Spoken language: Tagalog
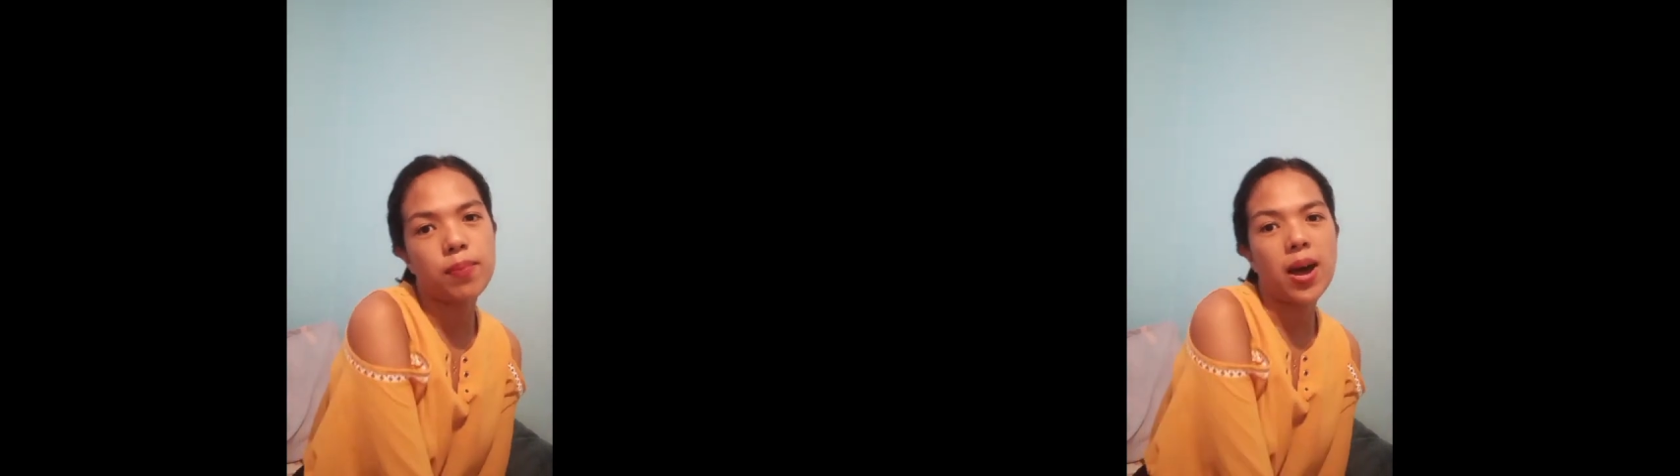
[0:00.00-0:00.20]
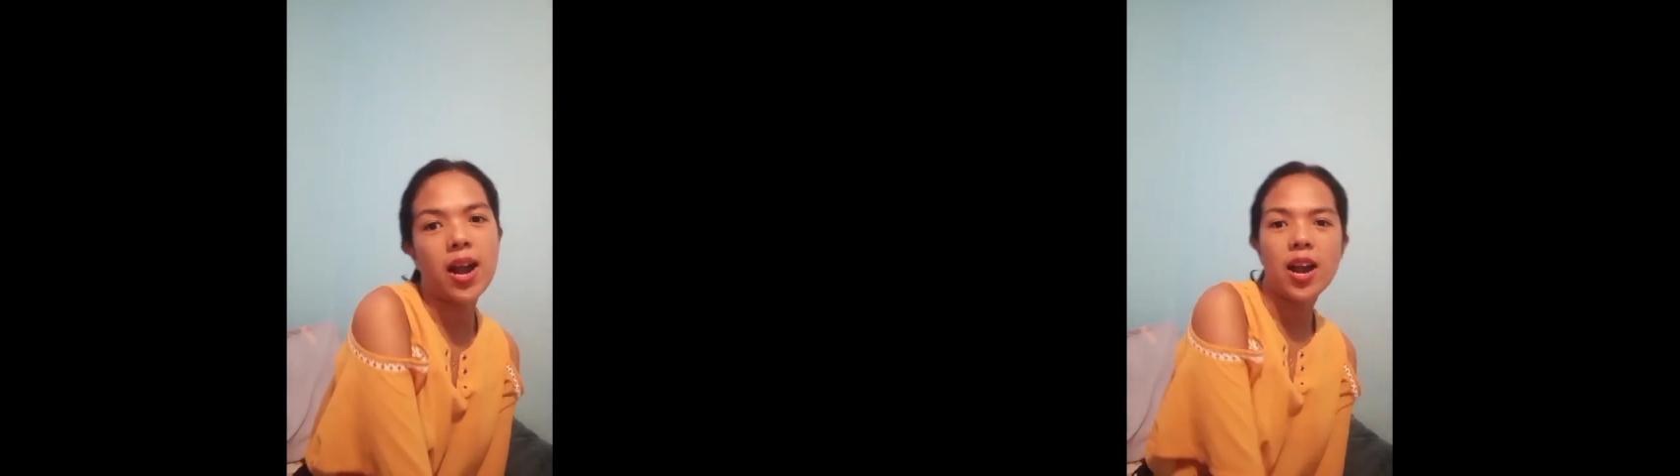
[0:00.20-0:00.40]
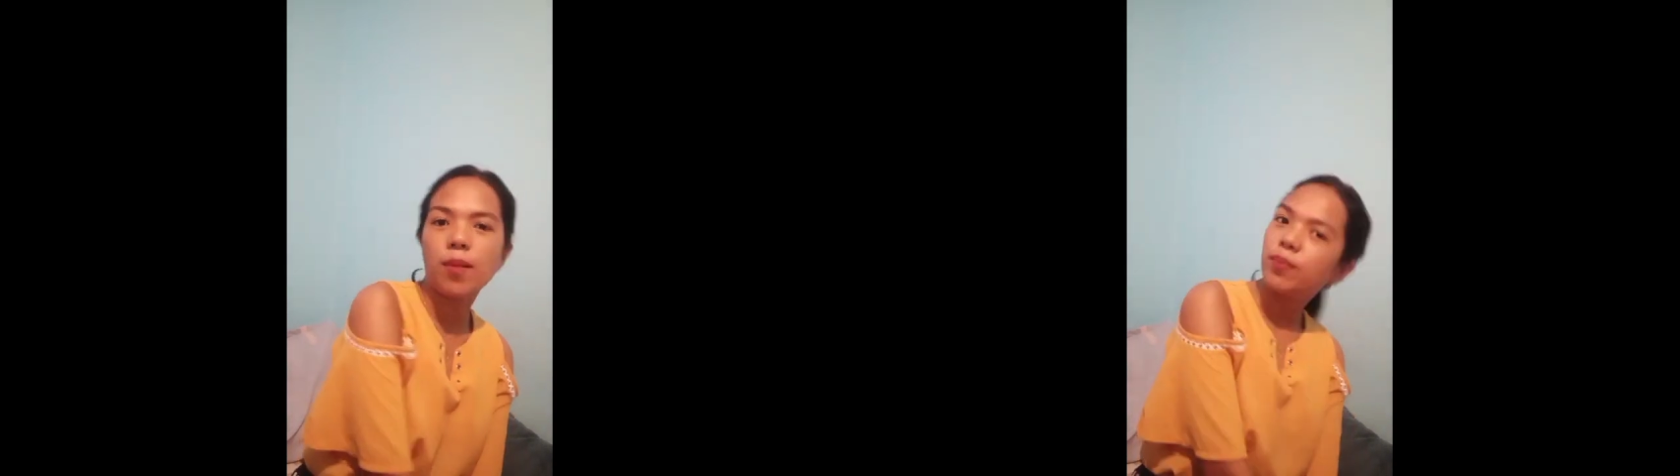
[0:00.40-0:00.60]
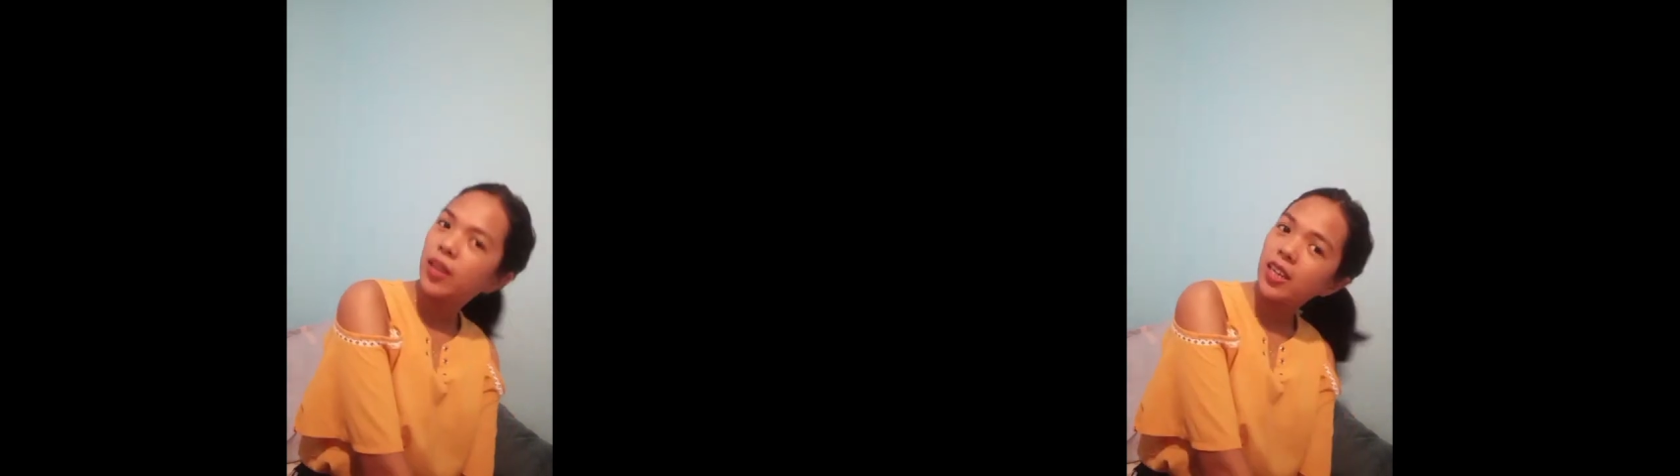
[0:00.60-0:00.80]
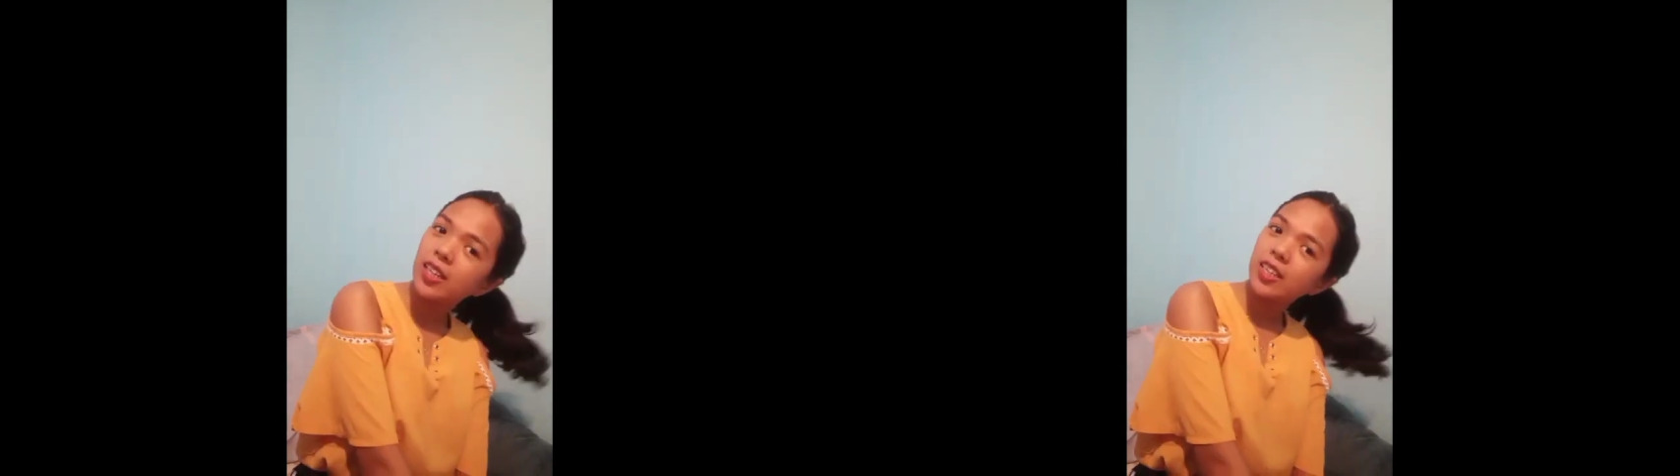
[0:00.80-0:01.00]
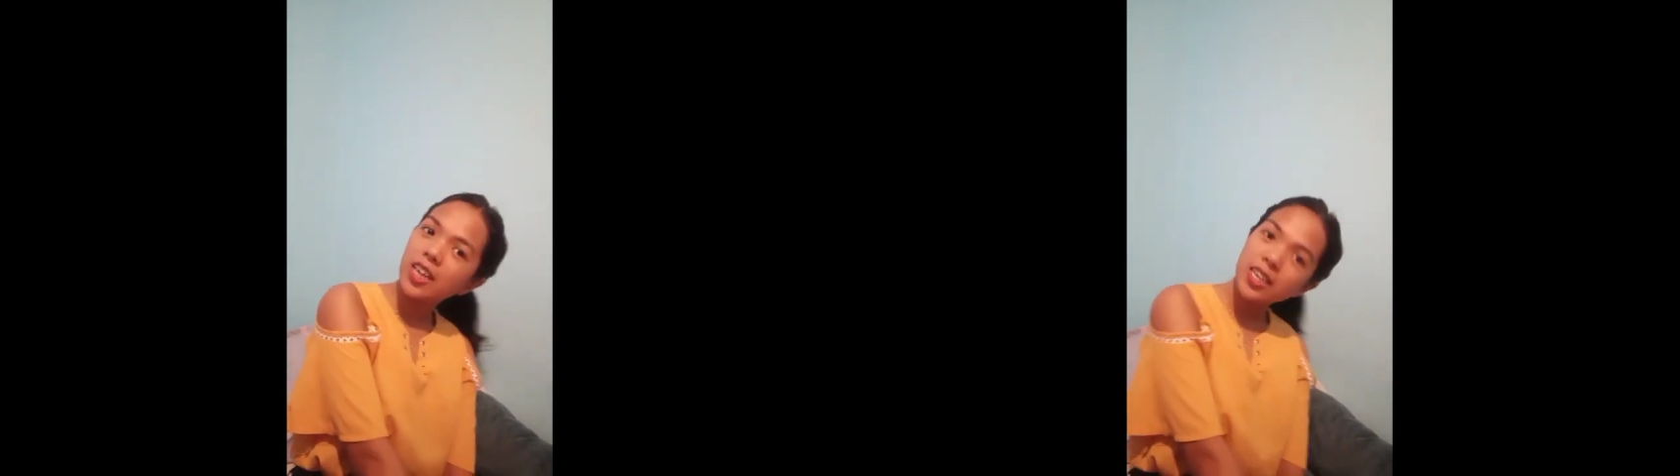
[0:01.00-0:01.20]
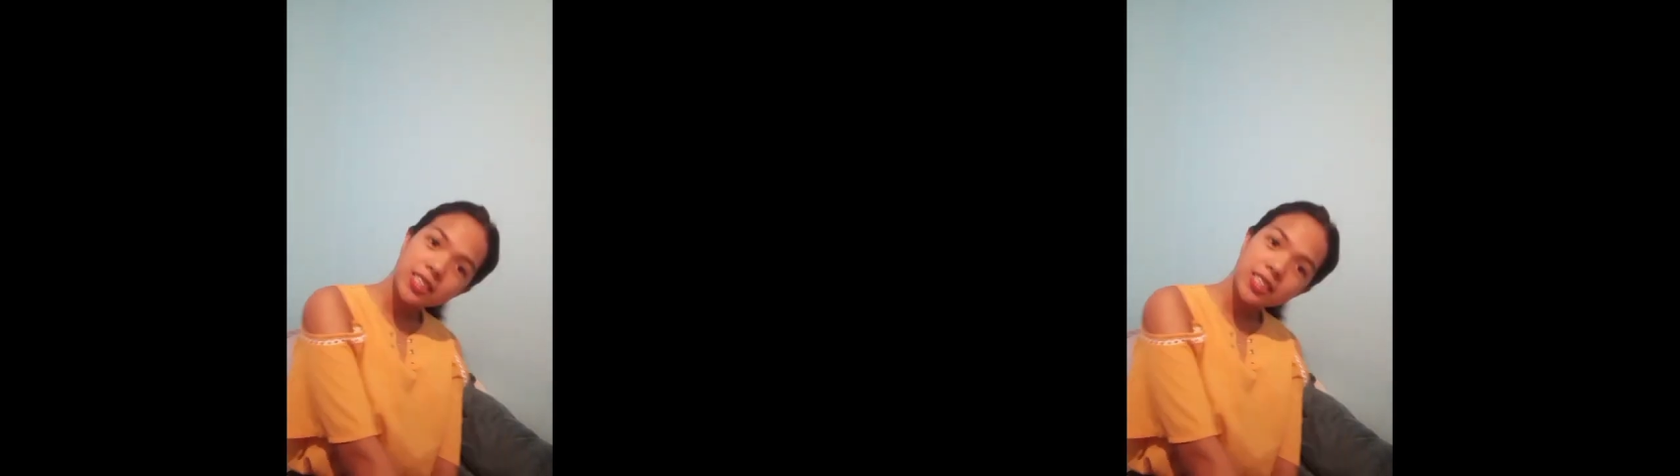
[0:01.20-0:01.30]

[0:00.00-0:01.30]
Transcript: para updated kayo